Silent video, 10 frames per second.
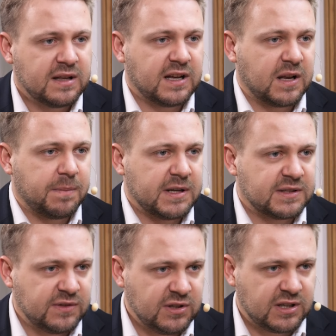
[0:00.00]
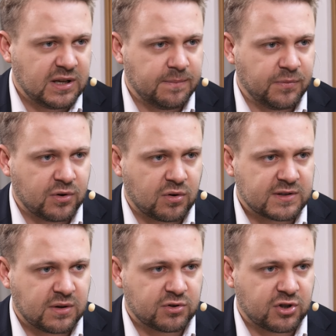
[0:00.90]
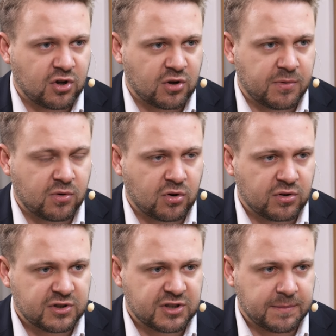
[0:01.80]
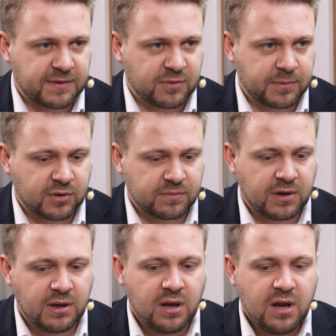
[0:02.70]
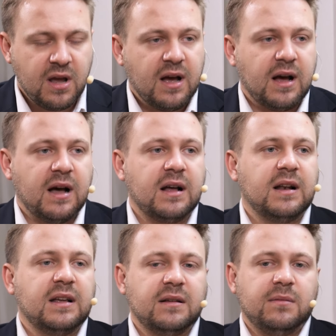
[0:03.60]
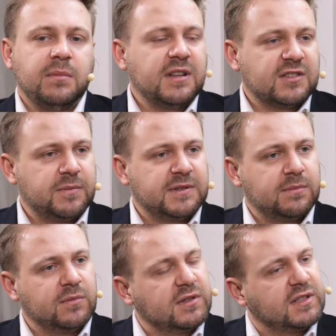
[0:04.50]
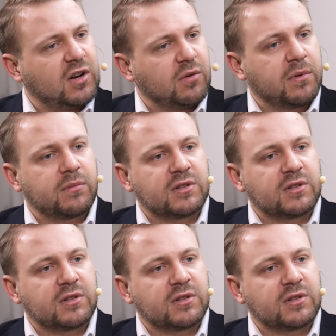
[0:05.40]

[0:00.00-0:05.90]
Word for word: Ta chrypa jest wynikiem, no, okazało się, choroby onkologicznej prawdopodobniej, ale media sobie z tym nic nie robią.